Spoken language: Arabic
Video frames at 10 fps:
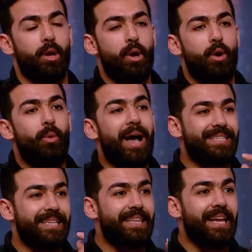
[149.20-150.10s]

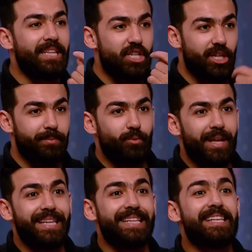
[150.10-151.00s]
وحسيت اللي انا شربته
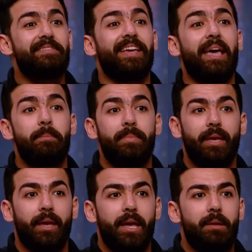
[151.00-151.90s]
ده نزل في جنبي
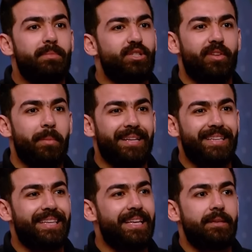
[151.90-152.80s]
مش في
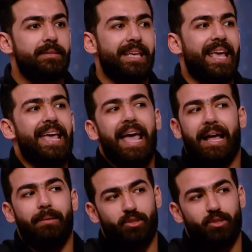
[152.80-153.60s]
معدتي زي اي حاجه بشربها عطت